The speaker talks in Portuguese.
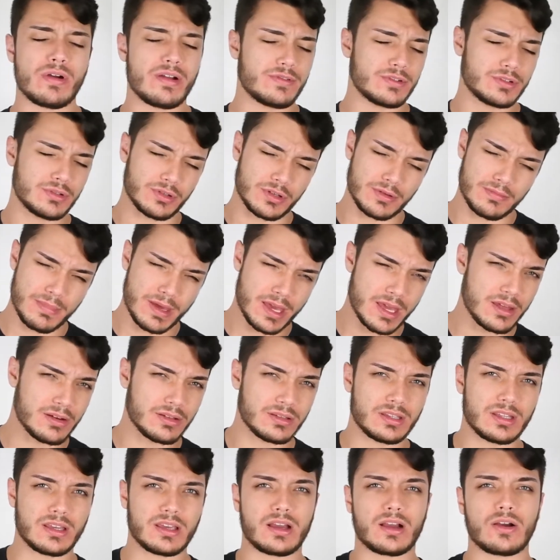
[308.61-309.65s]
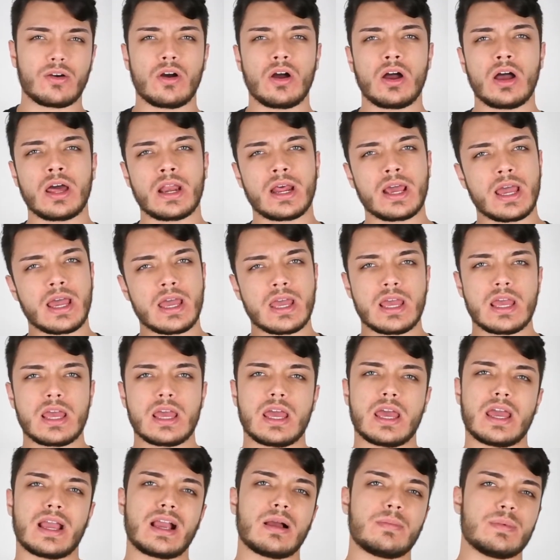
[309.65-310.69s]
Everton Ribeiro tem agora,
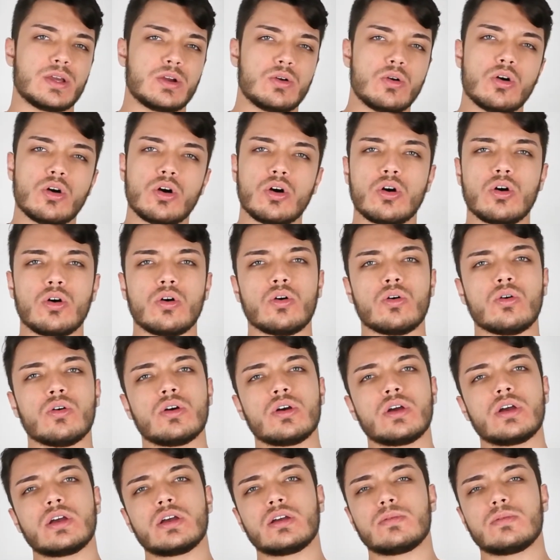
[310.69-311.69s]
é, Gabigol,